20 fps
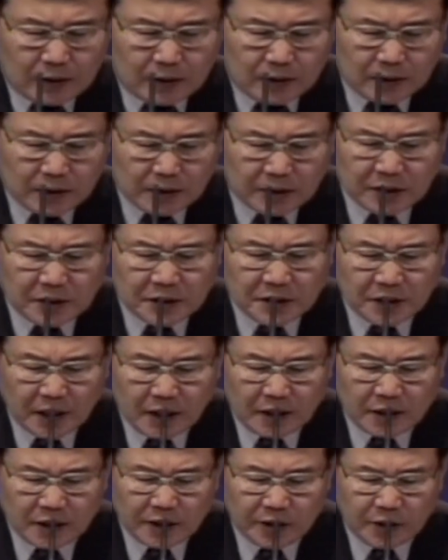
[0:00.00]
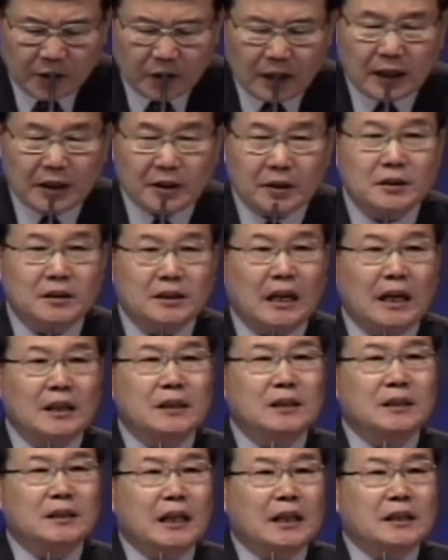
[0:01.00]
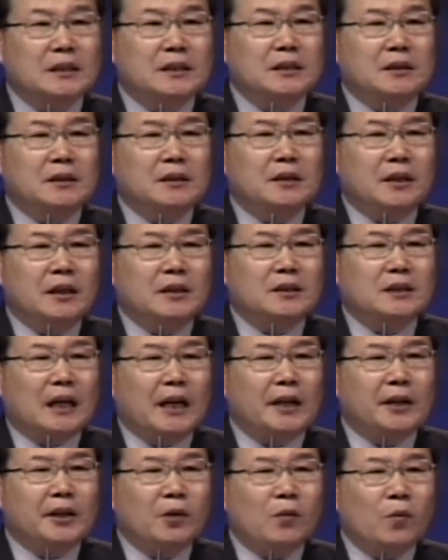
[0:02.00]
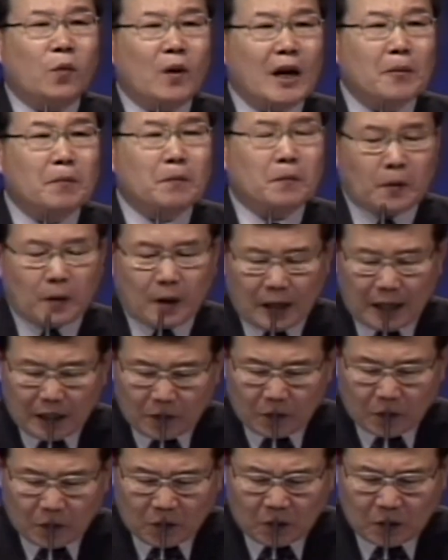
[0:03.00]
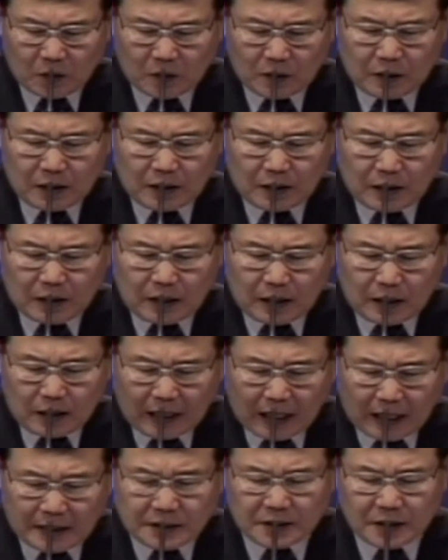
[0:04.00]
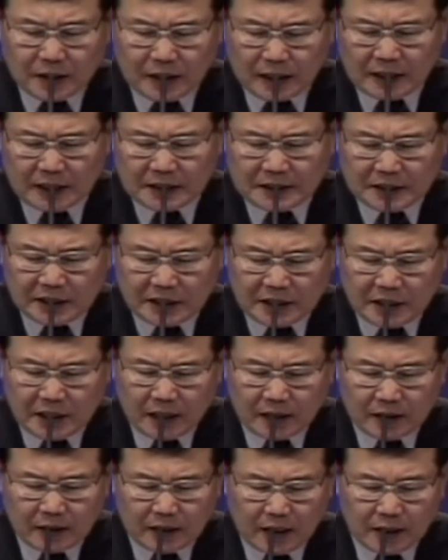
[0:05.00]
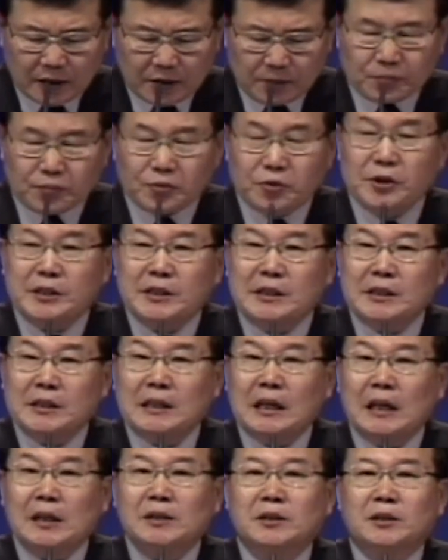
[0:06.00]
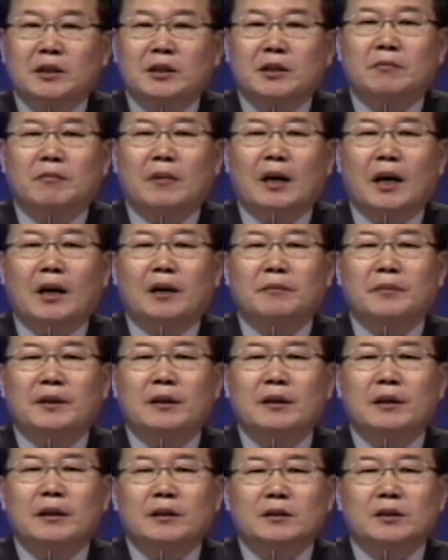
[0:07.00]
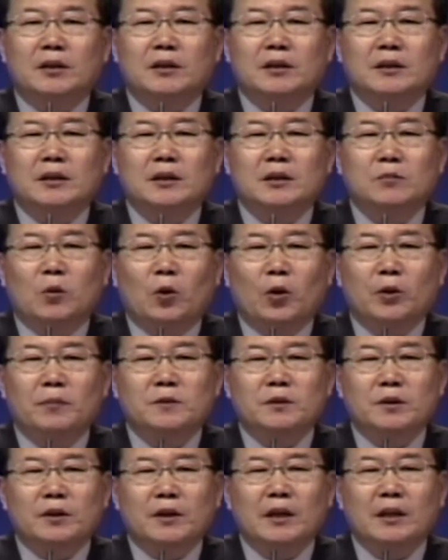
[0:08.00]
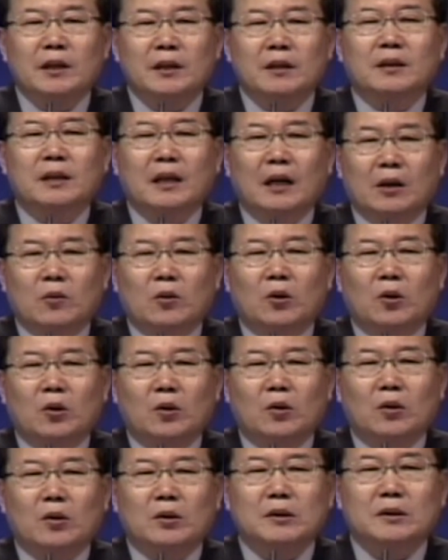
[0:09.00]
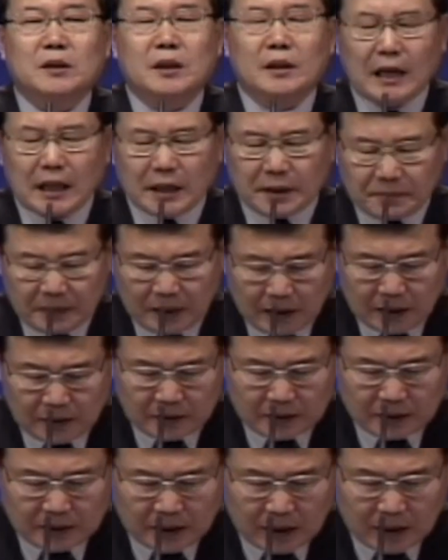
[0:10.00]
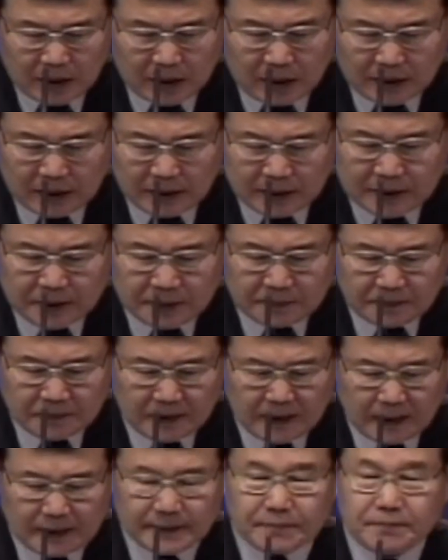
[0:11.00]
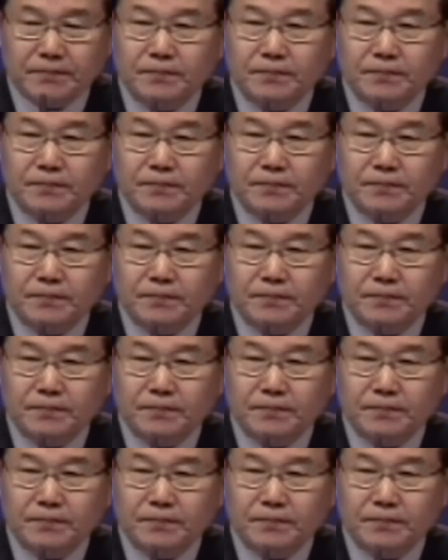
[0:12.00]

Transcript: 그 세를 이용하여 자기 자신들의 자리를 확보하고 안전하게 지키겠다는 불신앙적인 마음이 저는 그 모임 속에 있다고 제 나름대로는 생각했습니다.